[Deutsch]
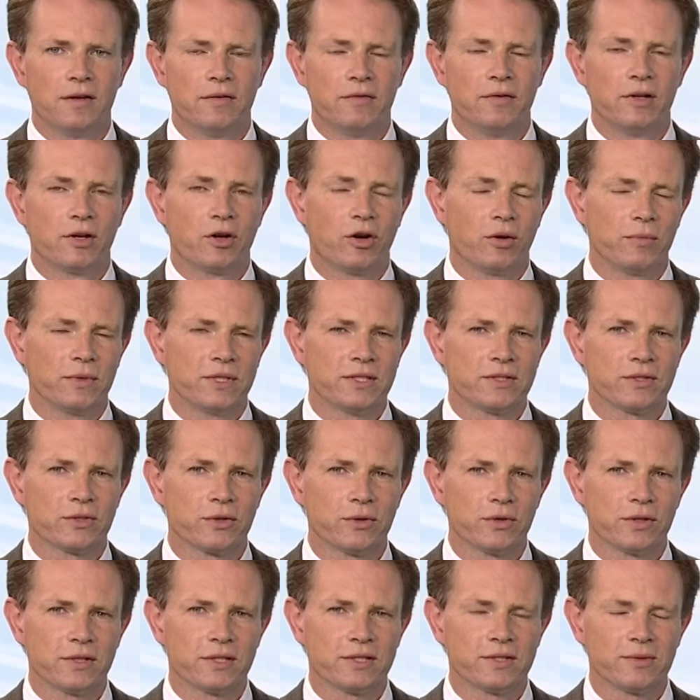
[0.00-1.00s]
Willkommen
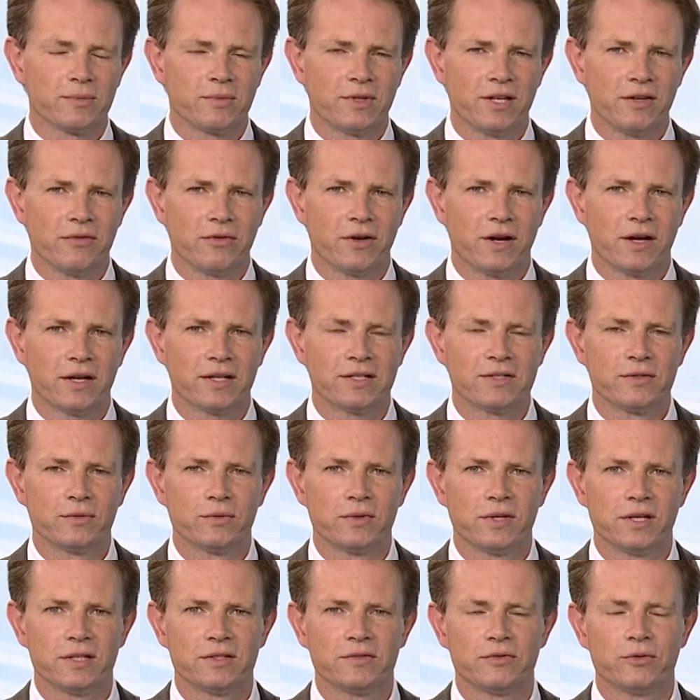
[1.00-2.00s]
zurück zum TVA
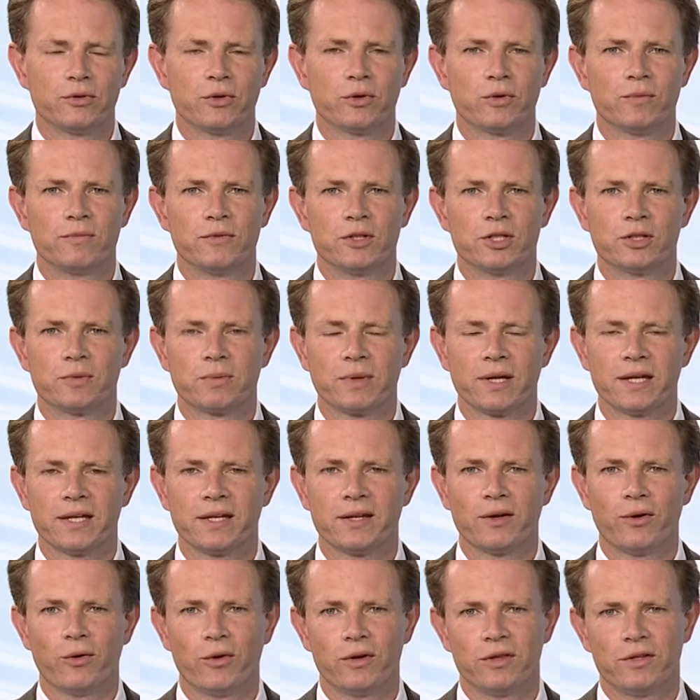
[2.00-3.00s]
Gesundheitsforum. Wir
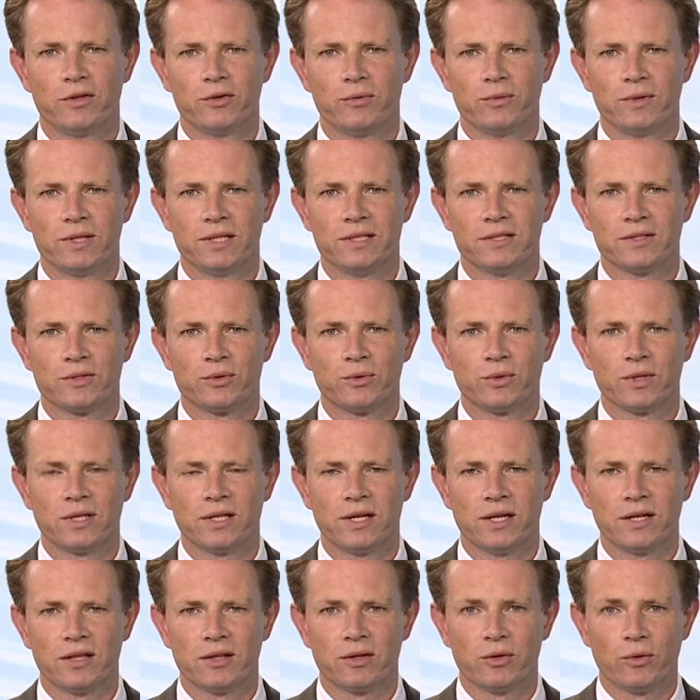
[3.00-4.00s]
sprechen heute über den
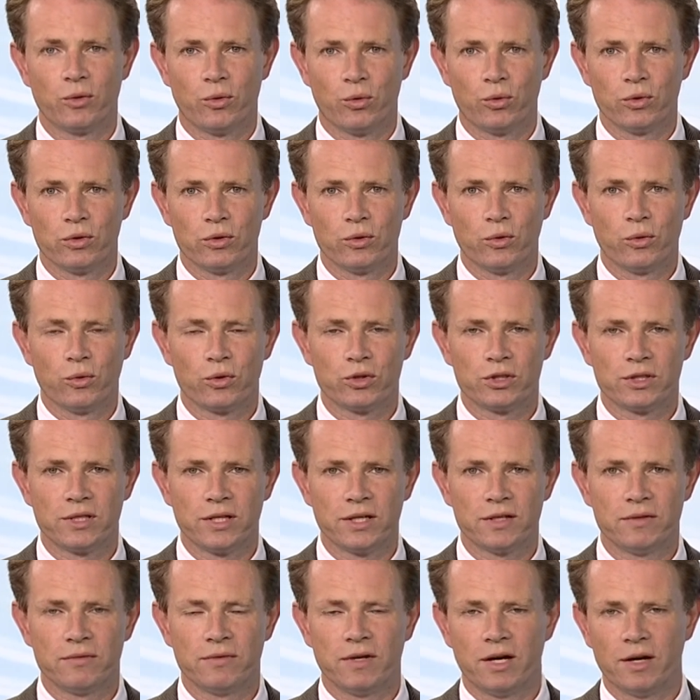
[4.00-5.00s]
sogenannten
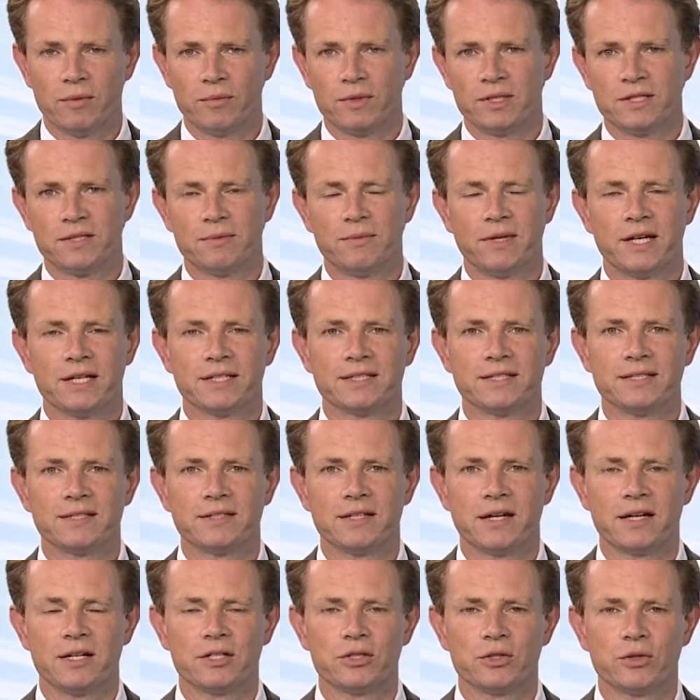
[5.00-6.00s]
Hodenhochstand. Wir haben jetzt im ersten
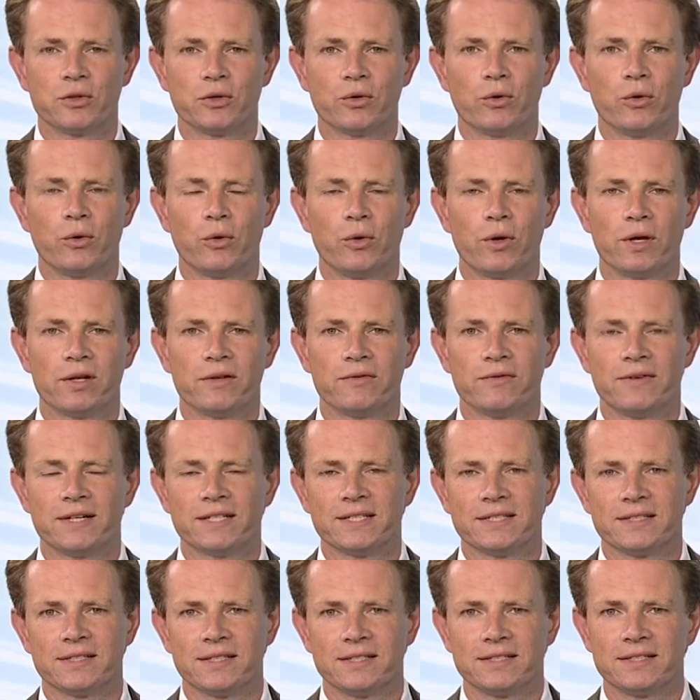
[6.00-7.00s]
Teil schon gehört,
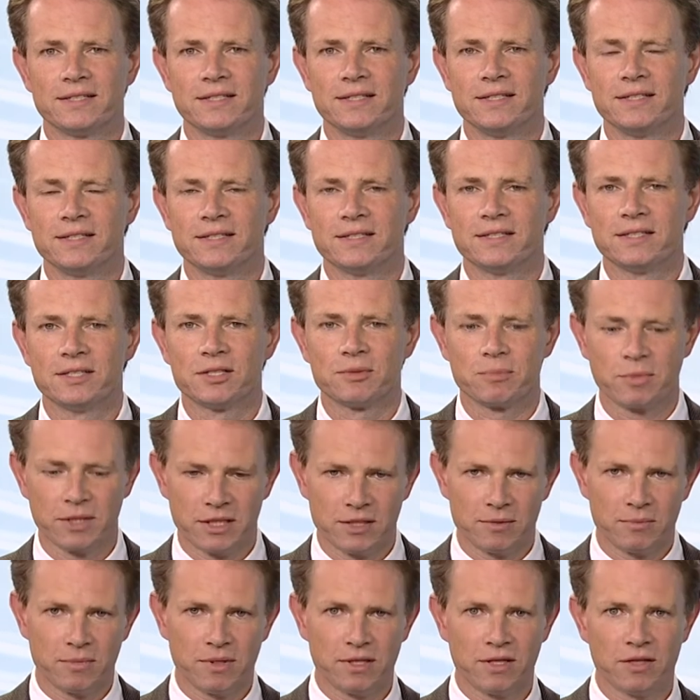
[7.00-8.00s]
was das ist. Da
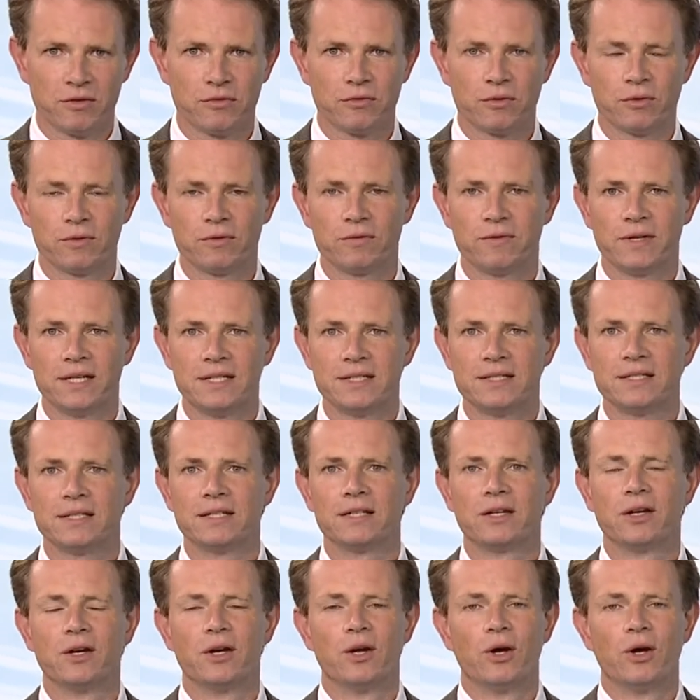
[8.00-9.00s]
spricht man davon, wenn
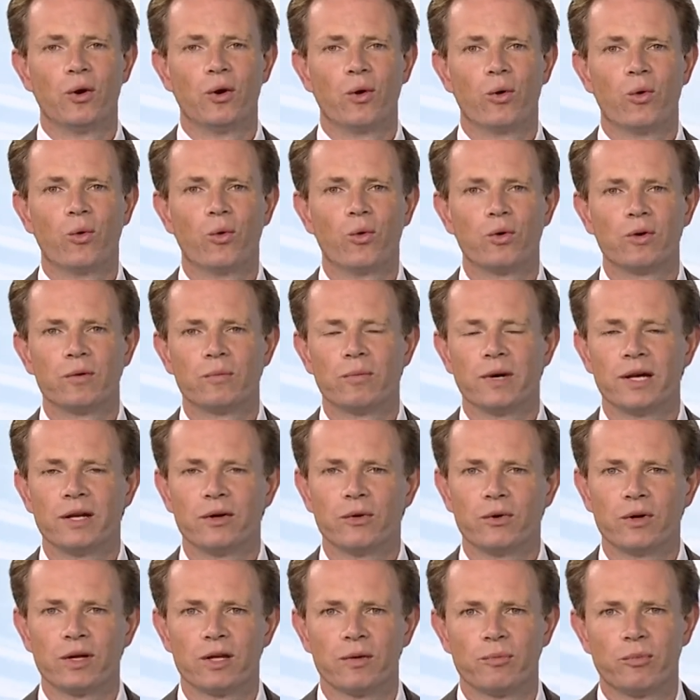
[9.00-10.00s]
sich Hoden bei
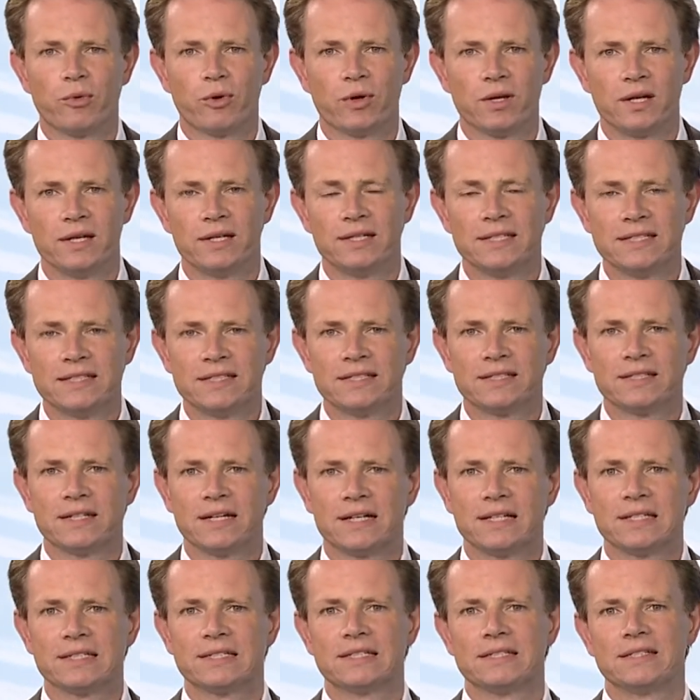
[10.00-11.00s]
Neugeborenen nicht
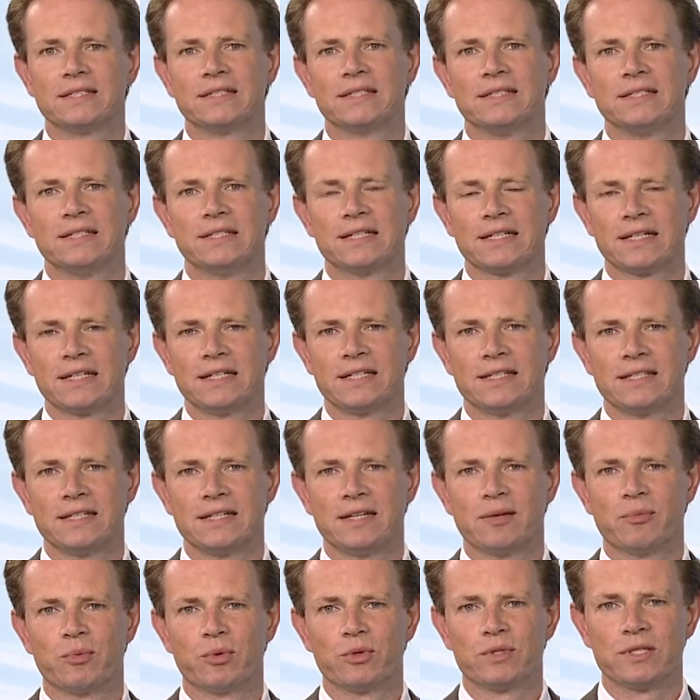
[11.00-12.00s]
ganz in die
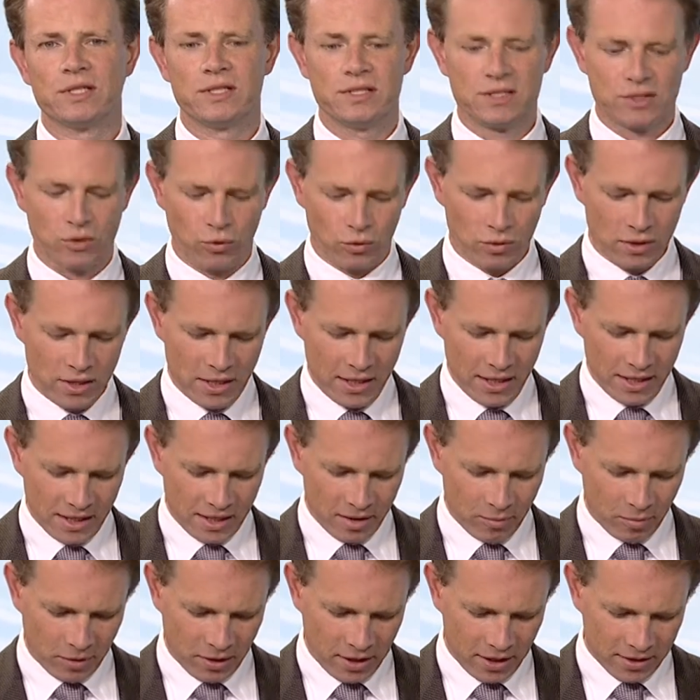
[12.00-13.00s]
richtige Position
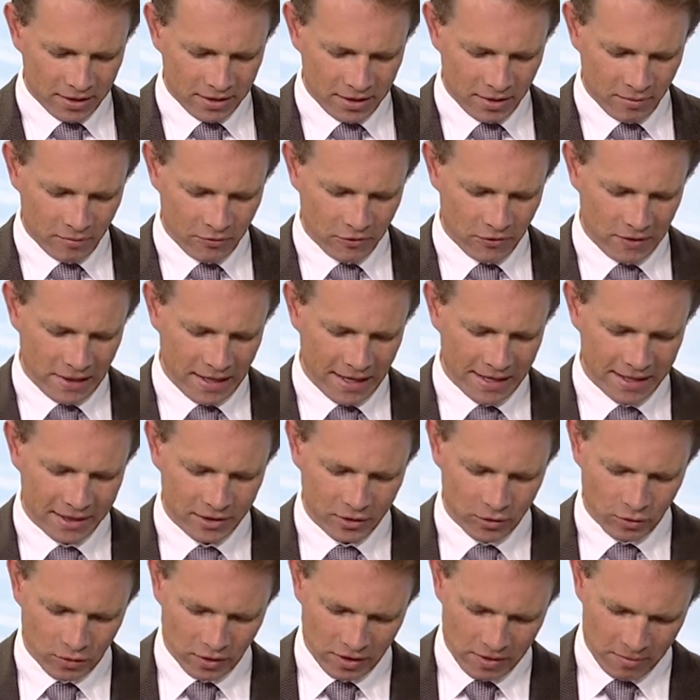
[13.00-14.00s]
gebracht haben,
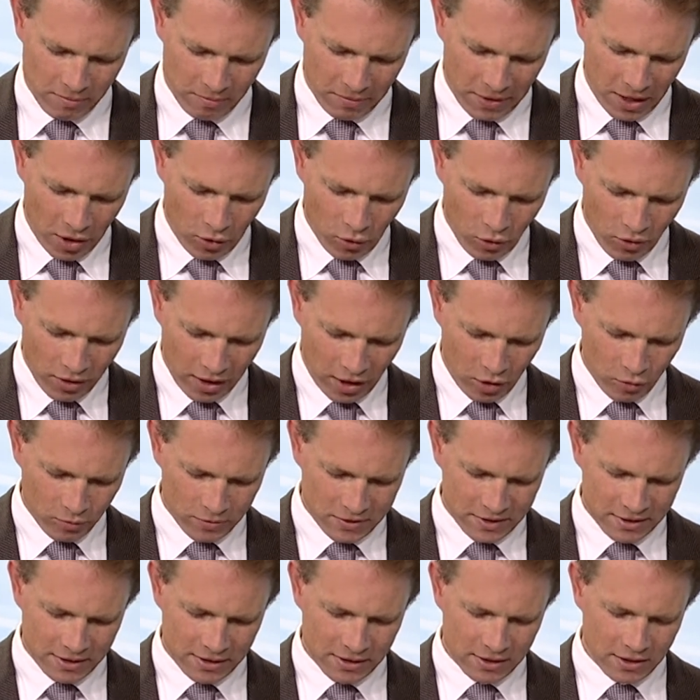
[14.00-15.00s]
vielleicht noch im Bauchraum
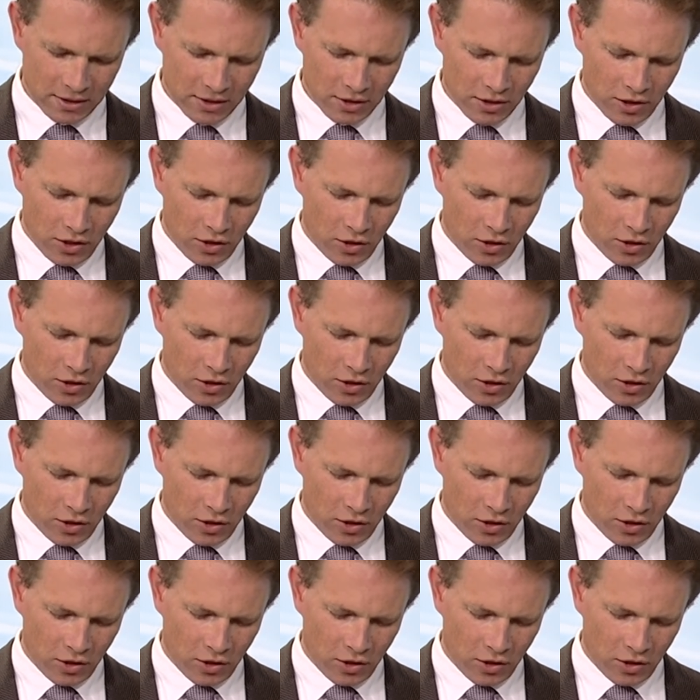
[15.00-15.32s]
sind.